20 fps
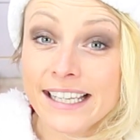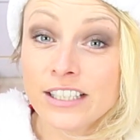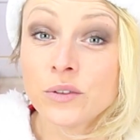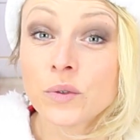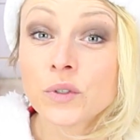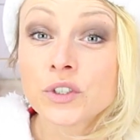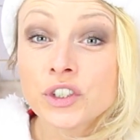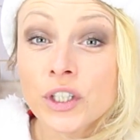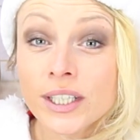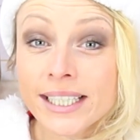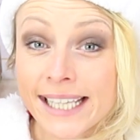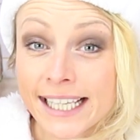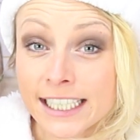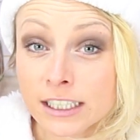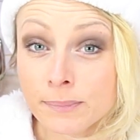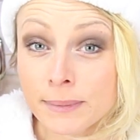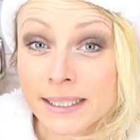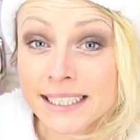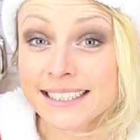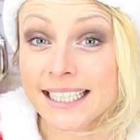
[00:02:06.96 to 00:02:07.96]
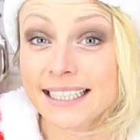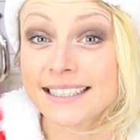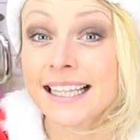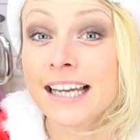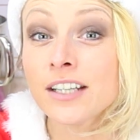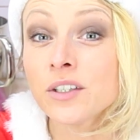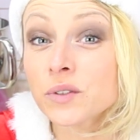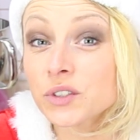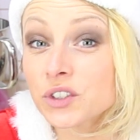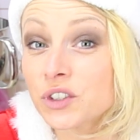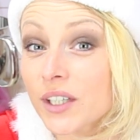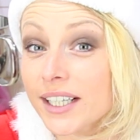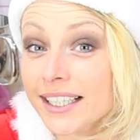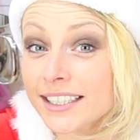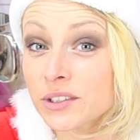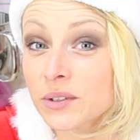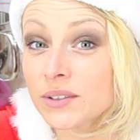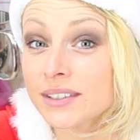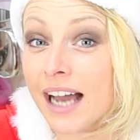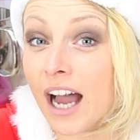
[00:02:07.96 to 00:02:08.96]
Et donc ce qui explique cette annonce de
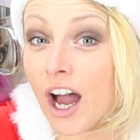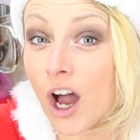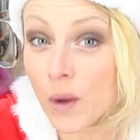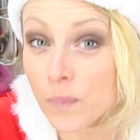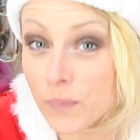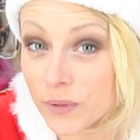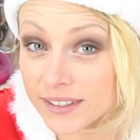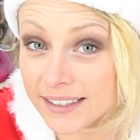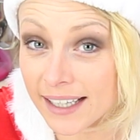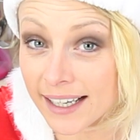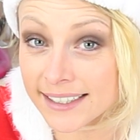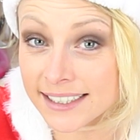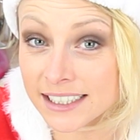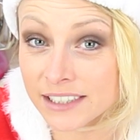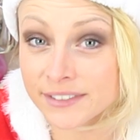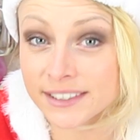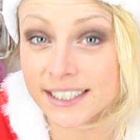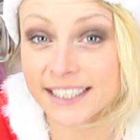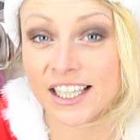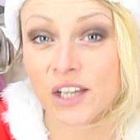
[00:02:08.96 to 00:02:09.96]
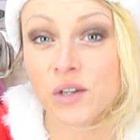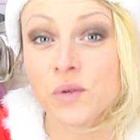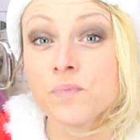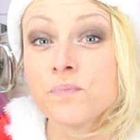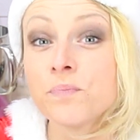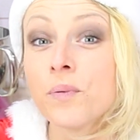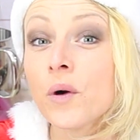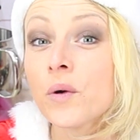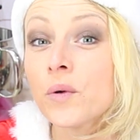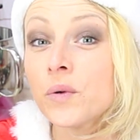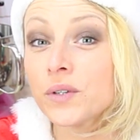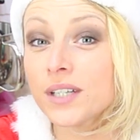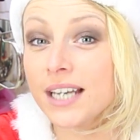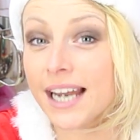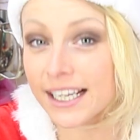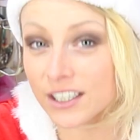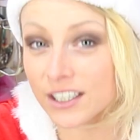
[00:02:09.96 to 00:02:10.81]
résultat un peu tardif, c'est qu'il y a eu beaucoup de